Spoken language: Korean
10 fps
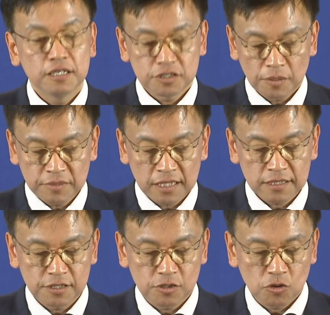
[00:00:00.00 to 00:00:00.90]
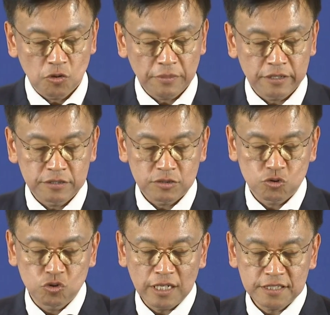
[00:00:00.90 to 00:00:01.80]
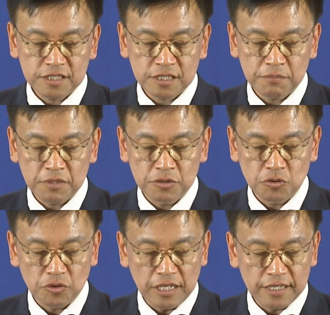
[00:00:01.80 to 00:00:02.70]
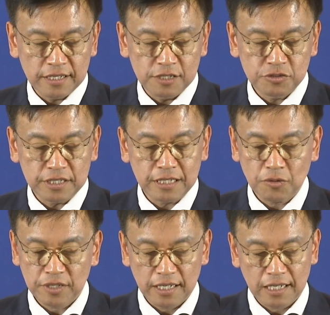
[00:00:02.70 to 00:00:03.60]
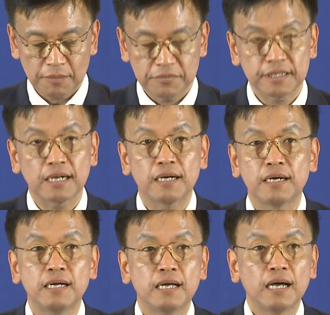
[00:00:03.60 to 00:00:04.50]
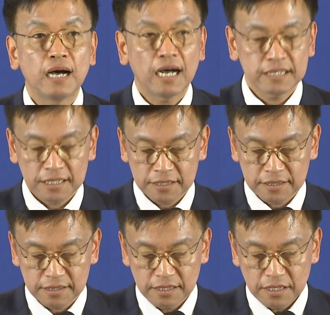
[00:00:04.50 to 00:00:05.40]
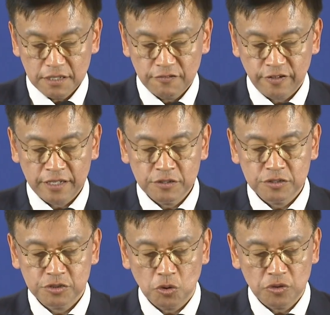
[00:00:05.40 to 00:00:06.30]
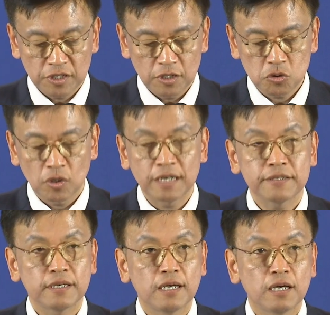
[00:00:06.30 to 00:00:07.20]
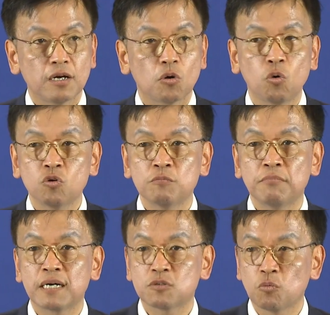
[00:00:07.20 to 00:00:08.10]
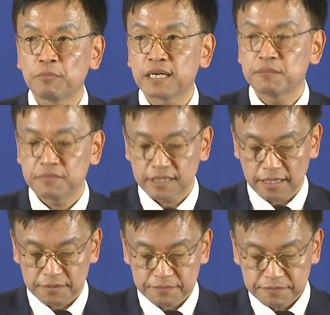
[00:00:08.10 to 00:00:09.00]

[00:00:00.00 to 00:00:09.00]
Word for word: 첨단 기술 동맹은 두 가지 측면으로 얘기할 수 있다고 생각합니다. 하나는 프렌드 쇼어링을 통한 공급망 동맹입니다.